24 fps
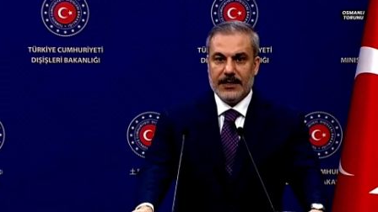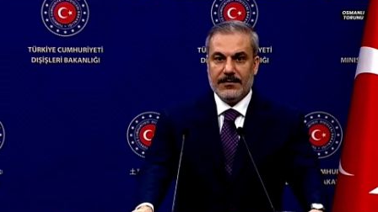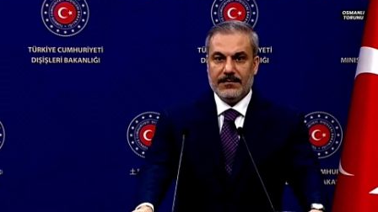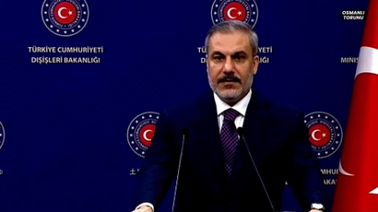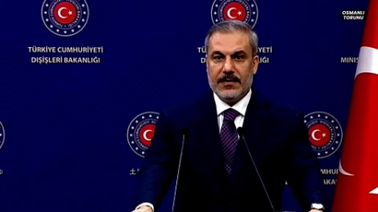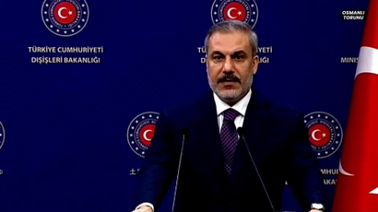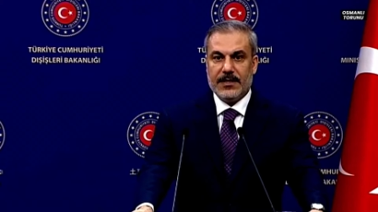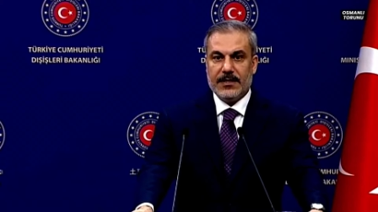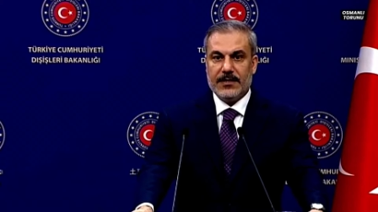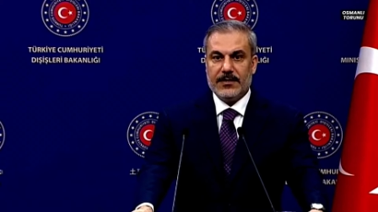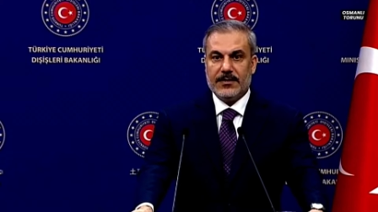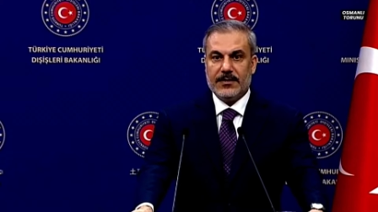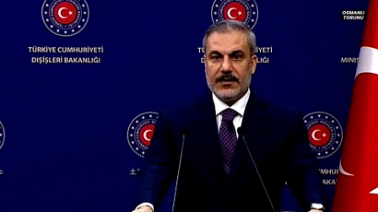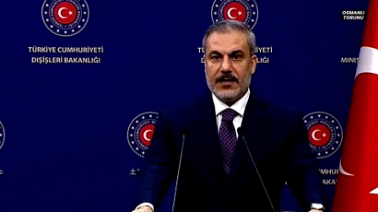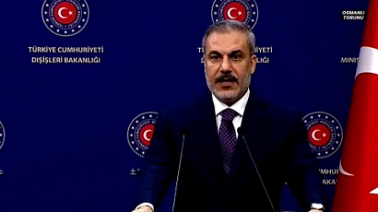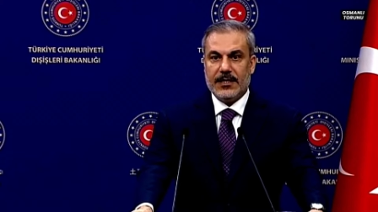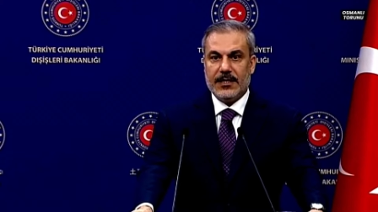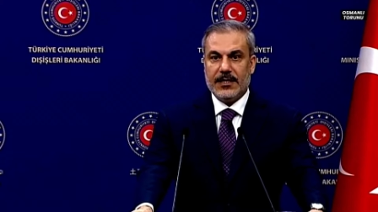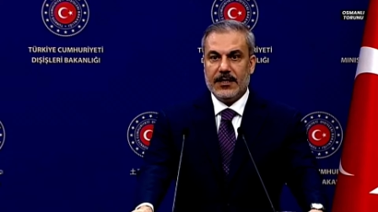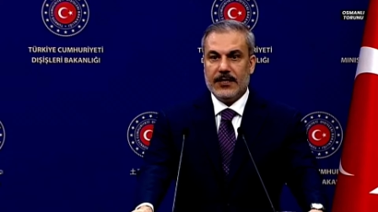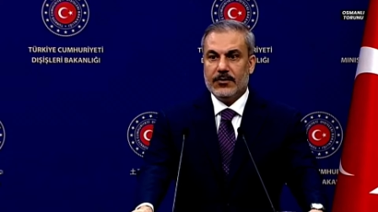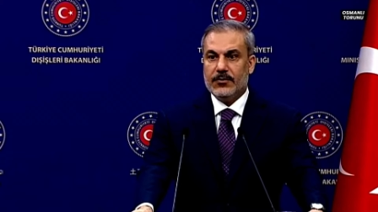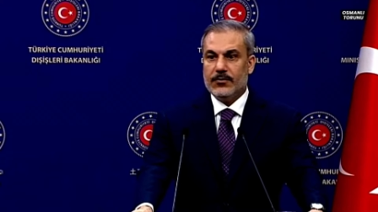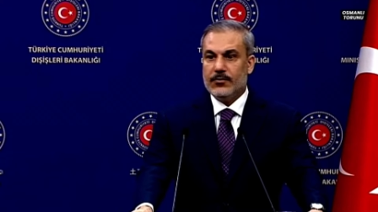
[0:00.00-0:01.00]
ve
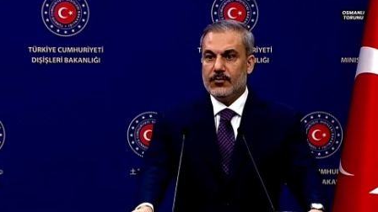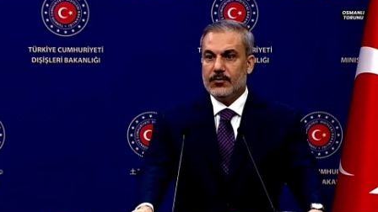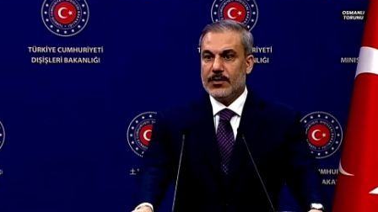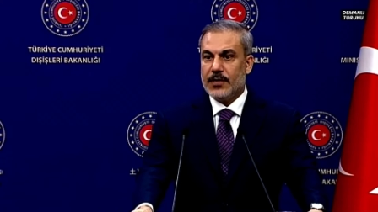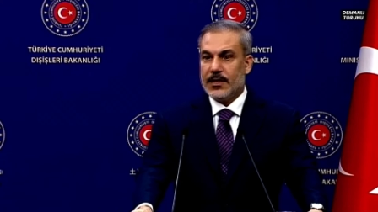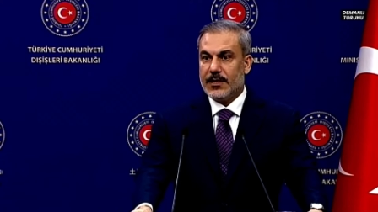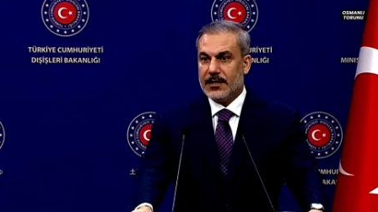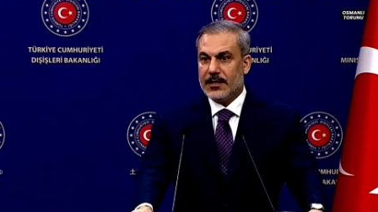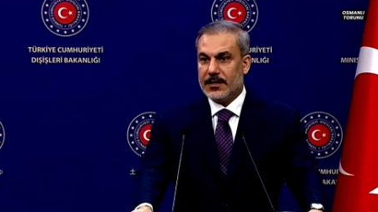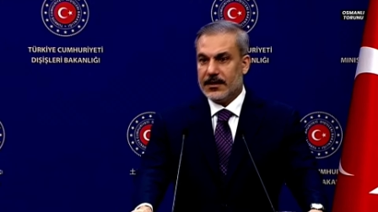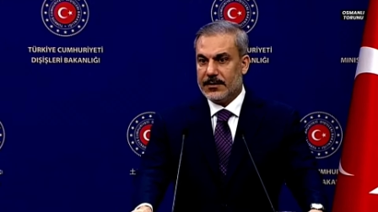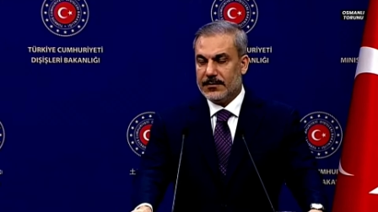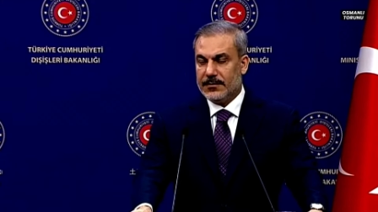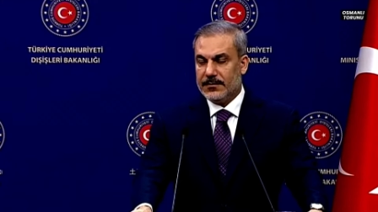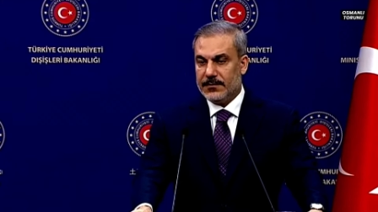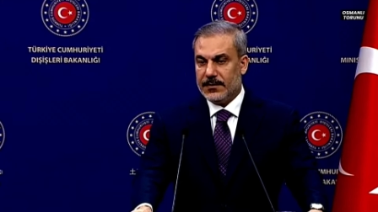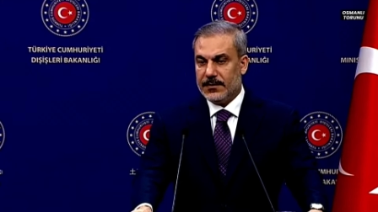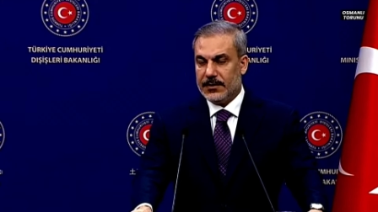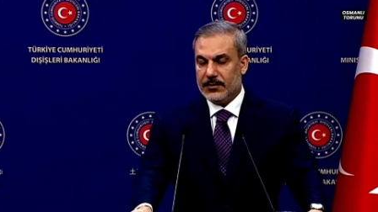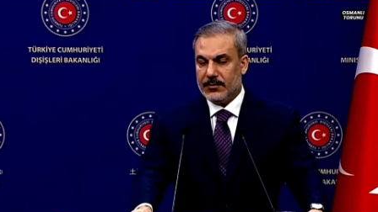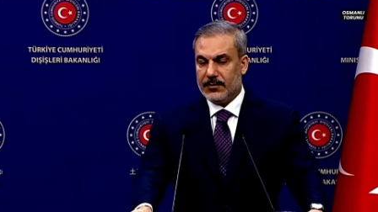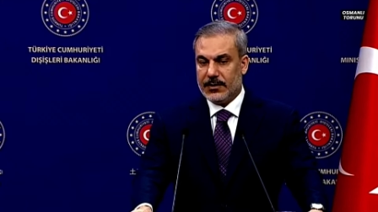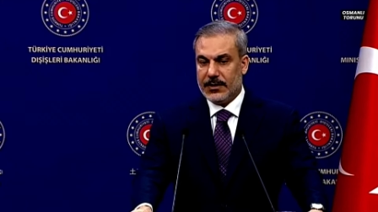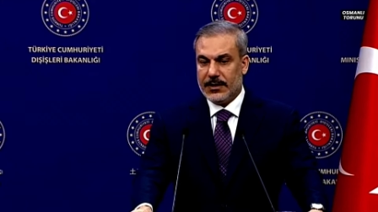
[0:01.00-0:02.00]
İsrail'e uyarı
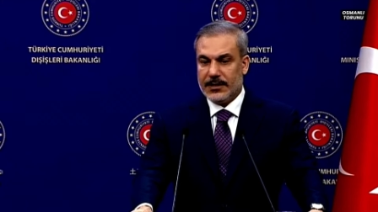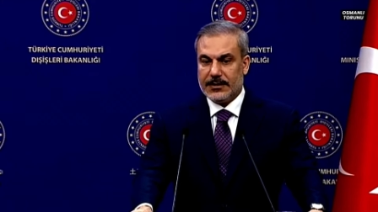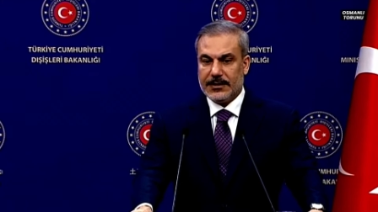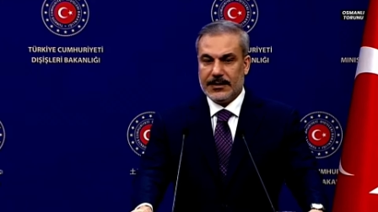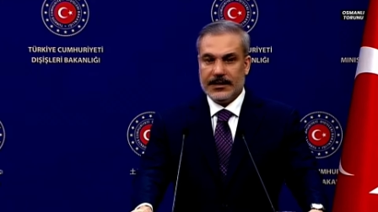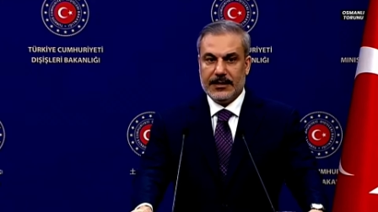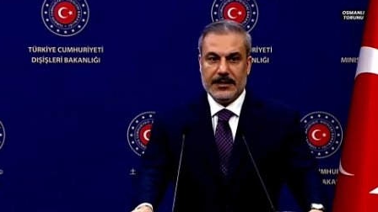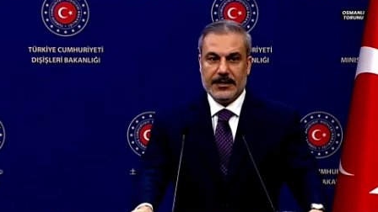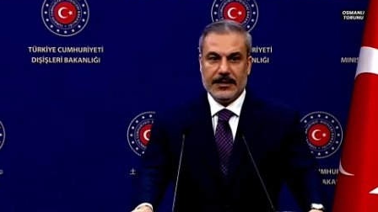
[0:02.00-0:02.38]
veriyorlar.